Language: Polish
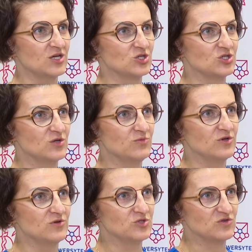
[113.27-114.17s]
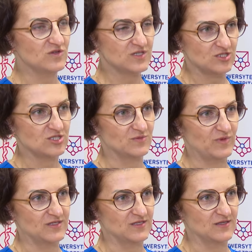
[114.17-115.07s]
żeby przywitać się z
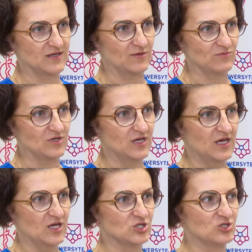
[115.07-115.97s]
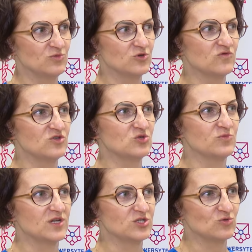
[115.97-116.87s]
pacjentkami, żeby również
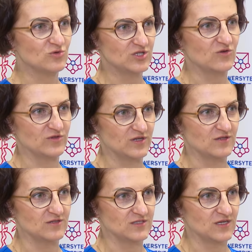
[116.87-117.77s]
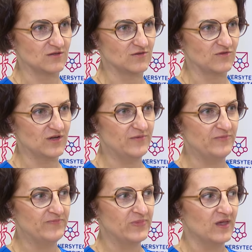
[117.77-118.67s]
brać udział w tej inicjatywie,
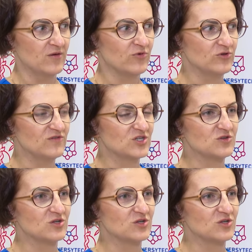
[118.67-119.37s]
ponieważ